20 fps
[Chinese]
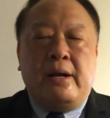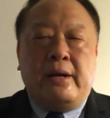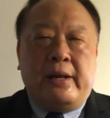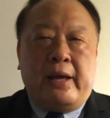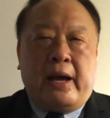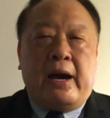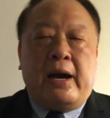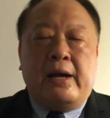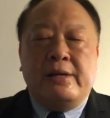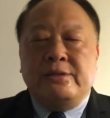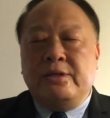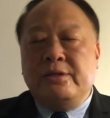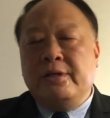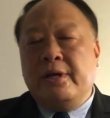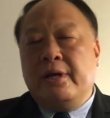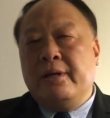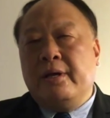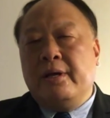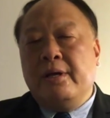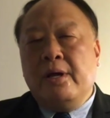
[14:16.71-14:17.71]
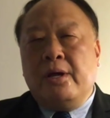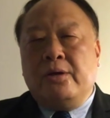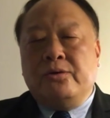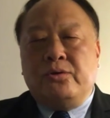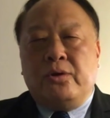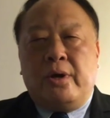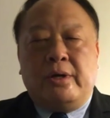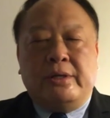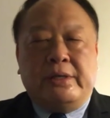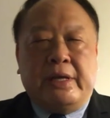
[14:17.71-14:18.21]
两韩之间呢
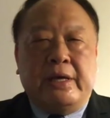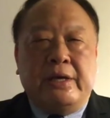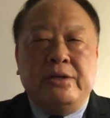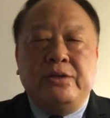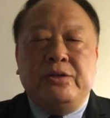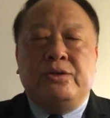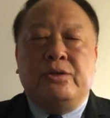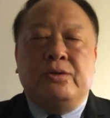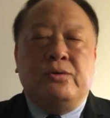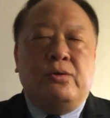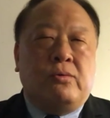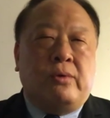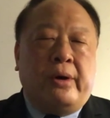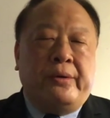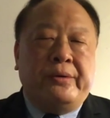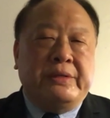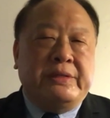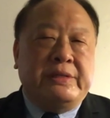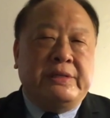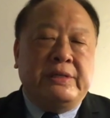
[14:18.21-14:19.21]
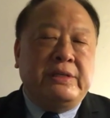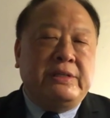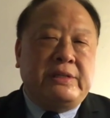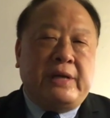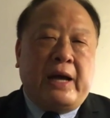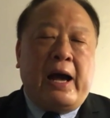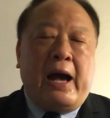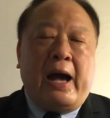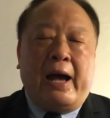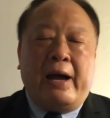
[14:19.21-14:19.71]
就要停止有关于新
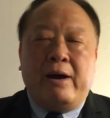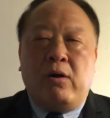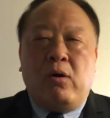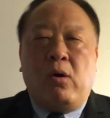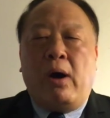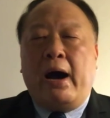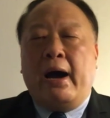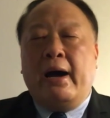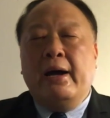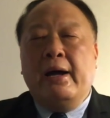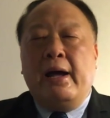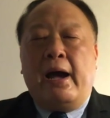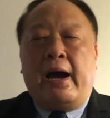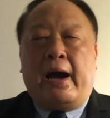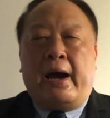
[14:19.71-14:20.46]
藏喊话。